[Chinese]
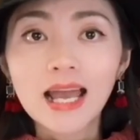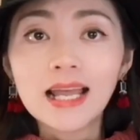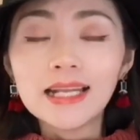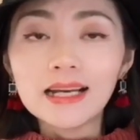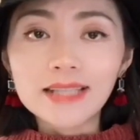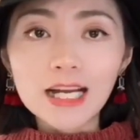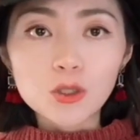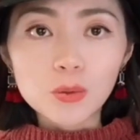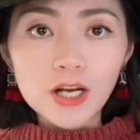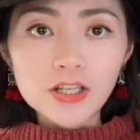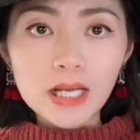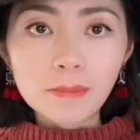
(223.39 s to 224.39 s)
两大主
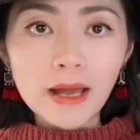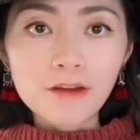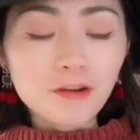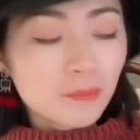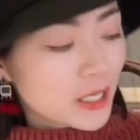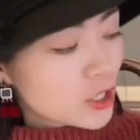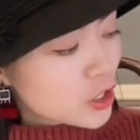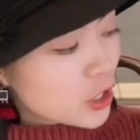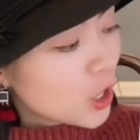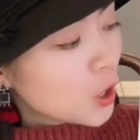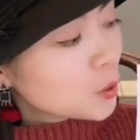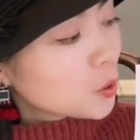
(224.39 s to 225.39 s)
要山脉分别
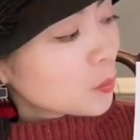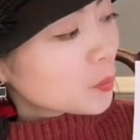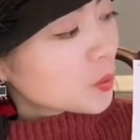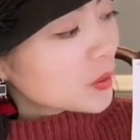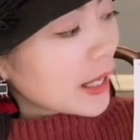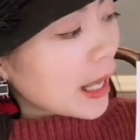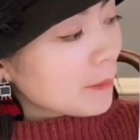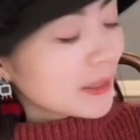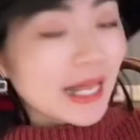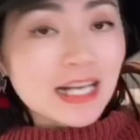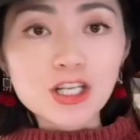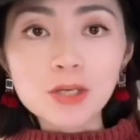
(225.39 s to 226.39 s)
是东部的
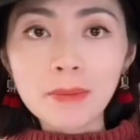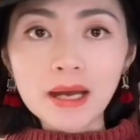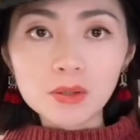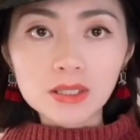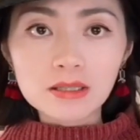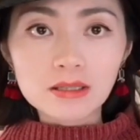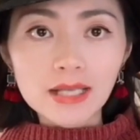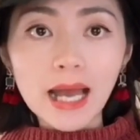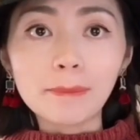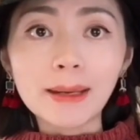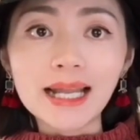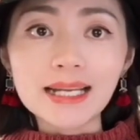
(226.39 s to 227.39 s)
Appalachian Mountains（
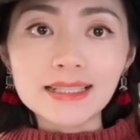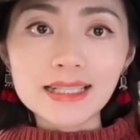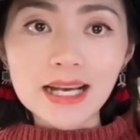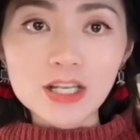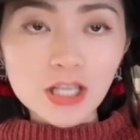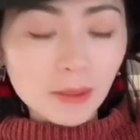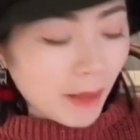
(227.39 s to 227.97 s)
阿巴拉契亚山